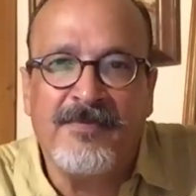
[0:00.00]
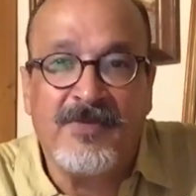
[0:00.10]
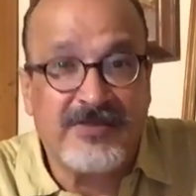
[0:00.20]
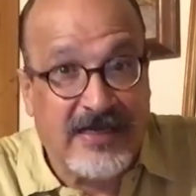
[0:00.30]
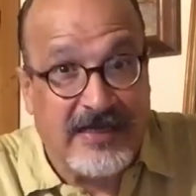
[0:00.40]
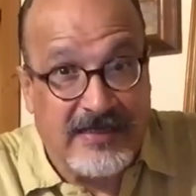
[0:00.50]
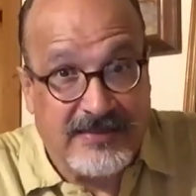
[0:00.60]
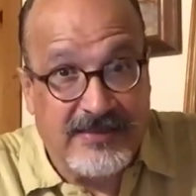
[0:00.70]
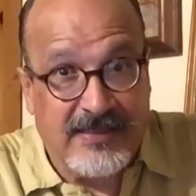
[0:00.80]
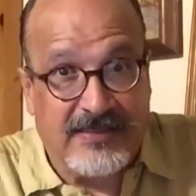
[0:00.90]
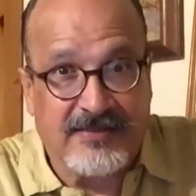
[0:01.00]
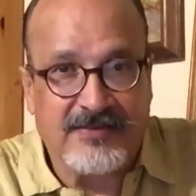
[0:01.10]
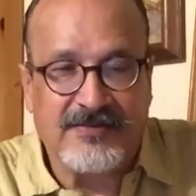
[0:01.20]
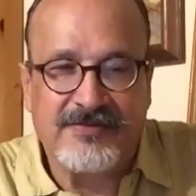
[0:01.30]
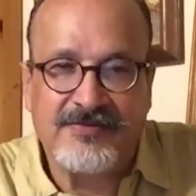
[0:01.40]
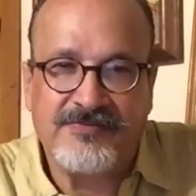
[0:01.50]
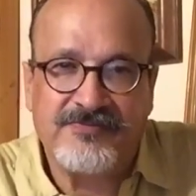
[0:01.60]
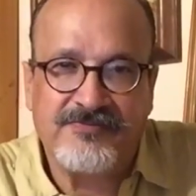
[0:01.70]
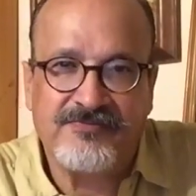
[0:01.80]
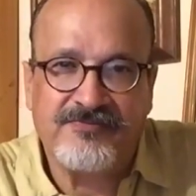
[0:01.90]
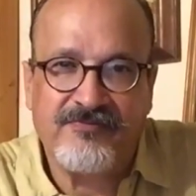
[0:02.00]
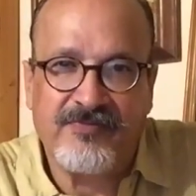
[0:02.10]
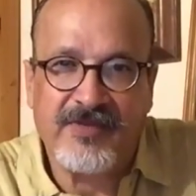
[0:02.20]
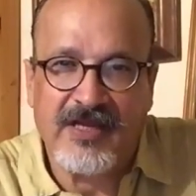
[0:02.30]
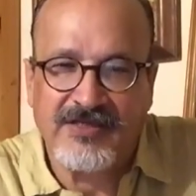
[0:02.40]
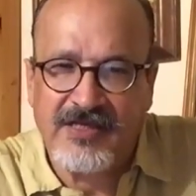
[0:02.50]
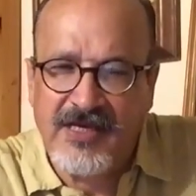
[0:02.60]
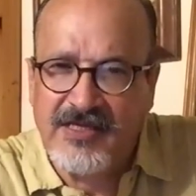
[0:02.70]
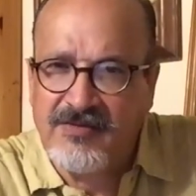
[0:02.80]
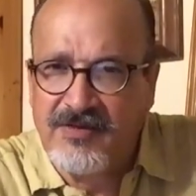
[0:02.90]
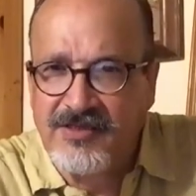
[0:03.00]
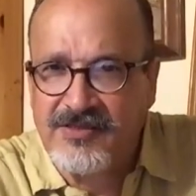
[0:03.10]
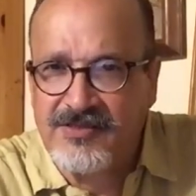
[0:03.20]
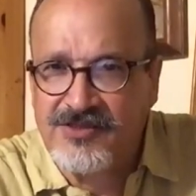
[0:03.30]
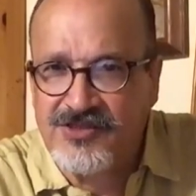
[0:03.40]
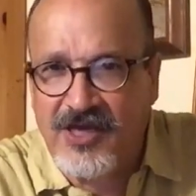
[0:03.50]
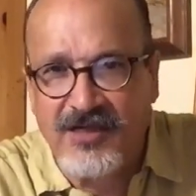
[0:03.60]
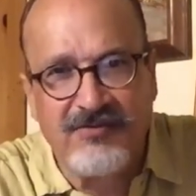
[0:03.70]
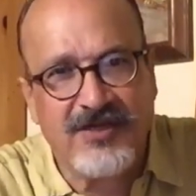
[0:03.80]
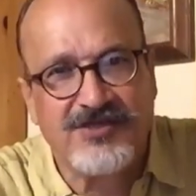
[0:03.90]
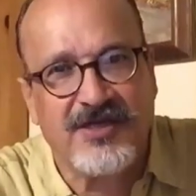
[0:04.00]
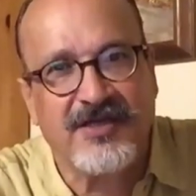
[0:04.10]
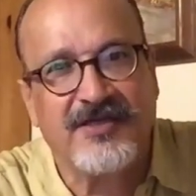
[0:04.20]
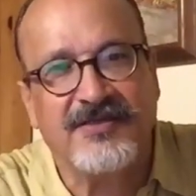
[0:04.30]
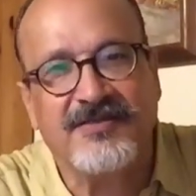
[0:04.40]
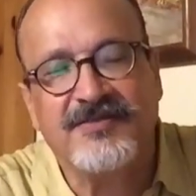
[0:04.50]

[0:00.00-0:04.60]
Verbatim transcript: انت خليتيه حتى لهادي واحد شهر ولا شهرين